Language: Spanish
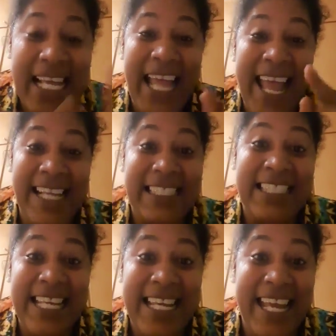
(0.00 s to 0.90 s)

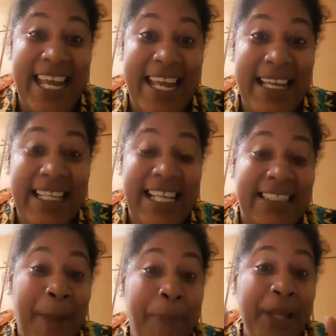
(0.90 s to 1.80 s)
Exige y
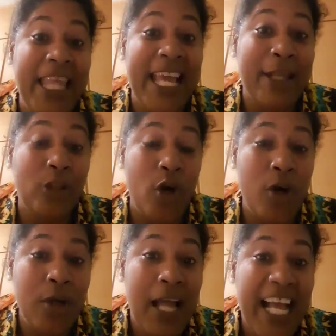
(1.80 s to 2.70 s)
estás
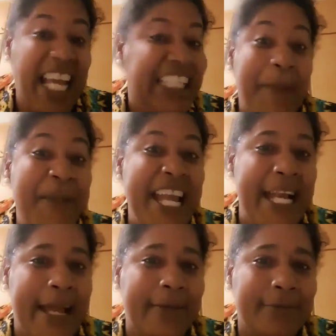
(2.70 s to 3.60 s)
pidiendo que te
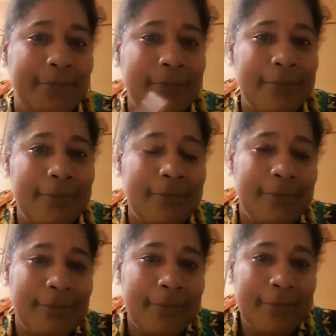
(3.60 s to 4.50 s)
miren
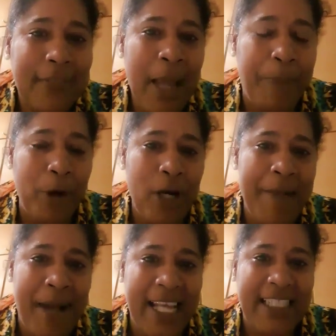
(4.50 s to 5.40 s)
el
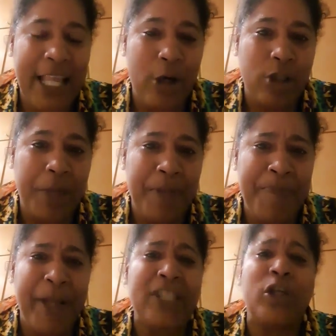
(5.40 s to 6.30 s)
problema ese de los seis
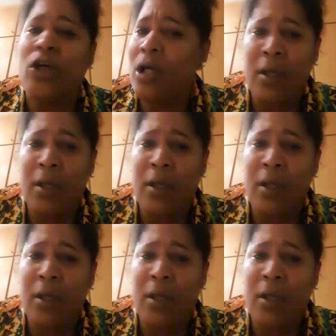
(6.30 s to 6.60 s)
mil pesos.